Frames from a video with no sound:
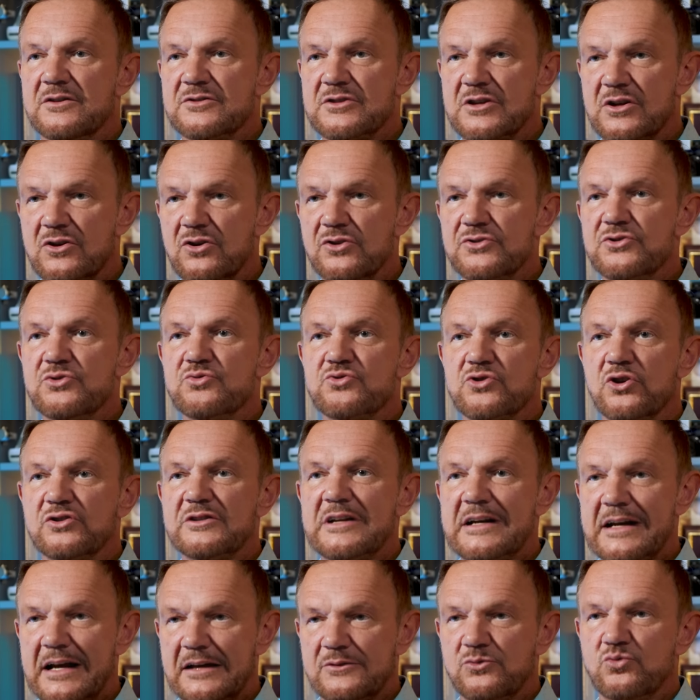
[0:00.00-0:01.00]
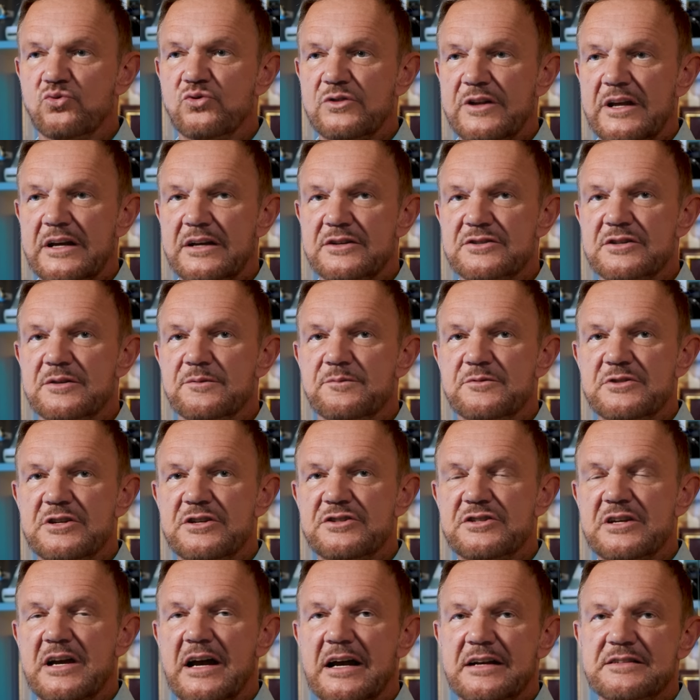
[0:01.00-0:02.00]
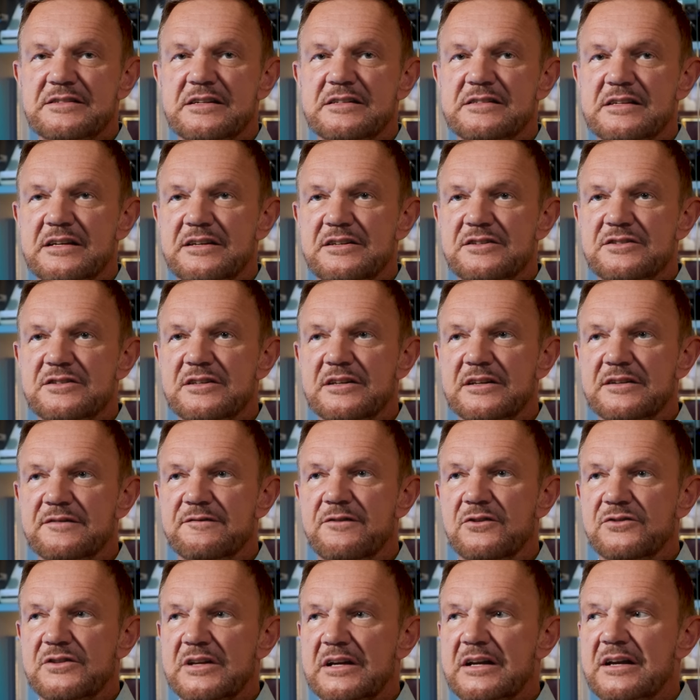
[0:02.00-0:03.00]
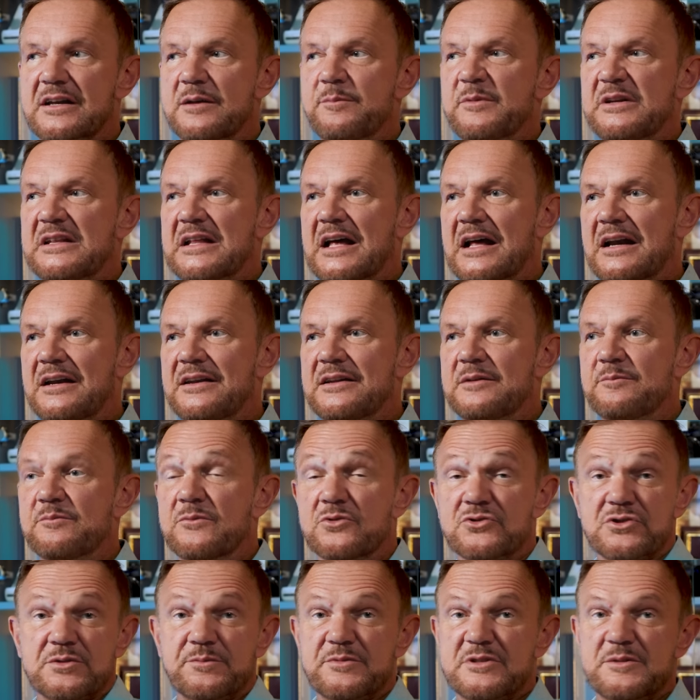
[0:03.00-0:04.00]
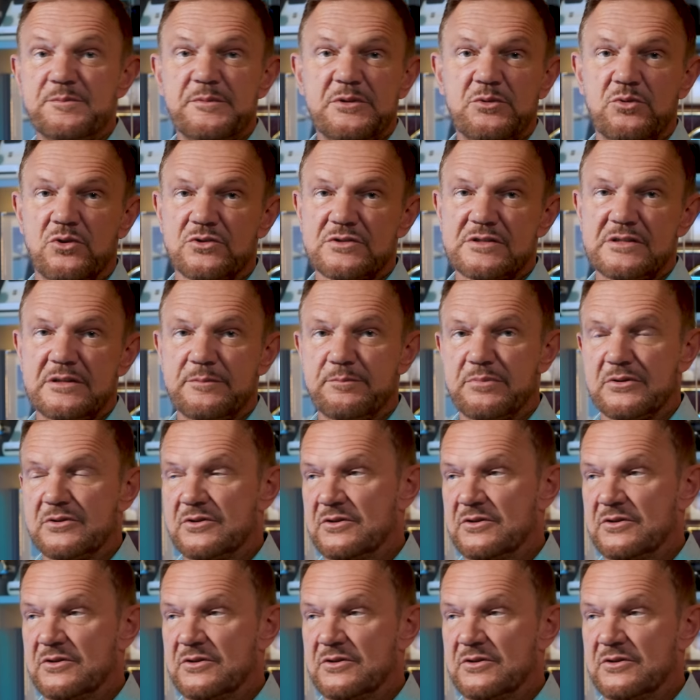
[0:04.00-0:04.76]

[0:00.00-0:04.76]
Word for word: że chodzi już o ten gatunek, że gdzie się akcja jest jakiś wątek kryminalny, może być miłosny po